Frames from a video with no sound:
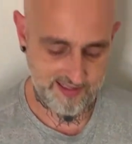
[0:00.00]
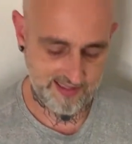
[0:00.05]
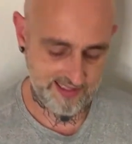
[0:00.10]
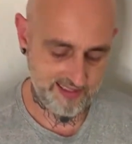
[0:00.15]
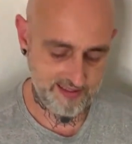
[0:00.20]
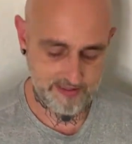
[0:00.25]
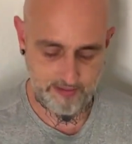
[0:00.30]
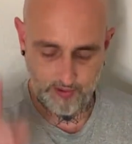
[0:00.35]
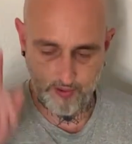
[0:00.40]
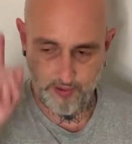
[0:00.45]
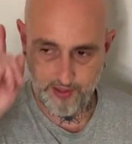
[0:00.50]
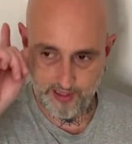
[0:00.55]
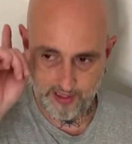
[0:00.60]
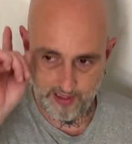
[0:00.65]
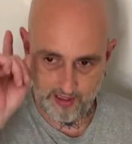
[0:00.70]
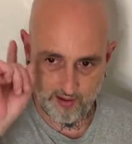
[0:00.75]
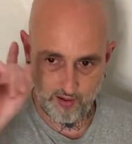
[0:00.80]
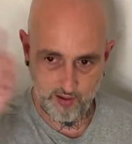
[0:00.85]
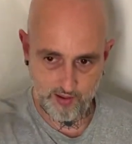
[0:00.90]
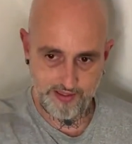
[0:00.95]
Setze ich euch
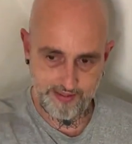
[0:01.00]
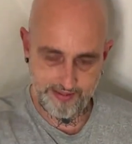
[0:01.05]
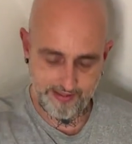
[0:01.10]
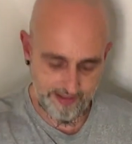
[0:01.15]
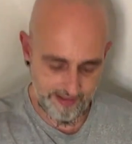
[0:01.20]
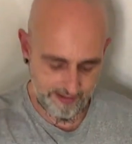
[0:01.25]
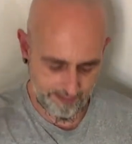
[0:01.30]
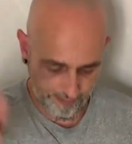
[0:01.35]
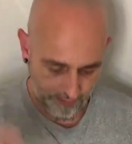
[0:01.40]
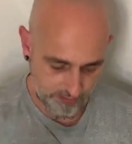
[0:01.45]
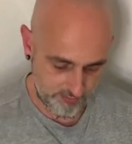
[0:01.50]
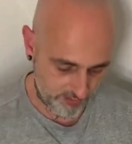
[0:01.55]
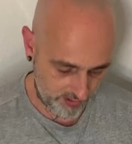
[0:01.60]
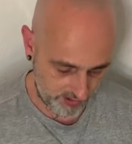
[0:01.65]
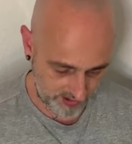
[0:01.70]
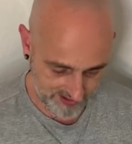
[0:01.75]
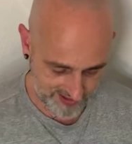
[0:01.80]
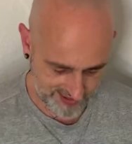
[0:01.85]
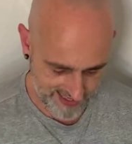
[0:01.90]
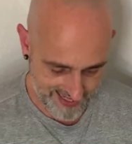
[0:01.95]
auch in die
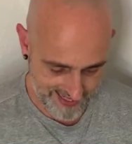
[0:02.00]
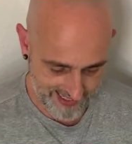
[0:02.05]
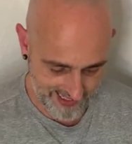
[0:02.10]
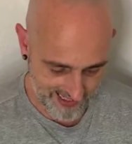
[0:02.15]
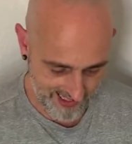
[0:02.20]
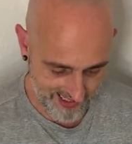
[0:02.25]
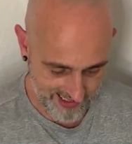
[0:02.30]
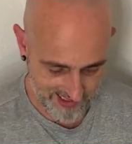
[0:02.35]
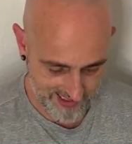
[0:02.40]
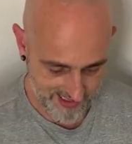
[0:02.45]
Infobox rein.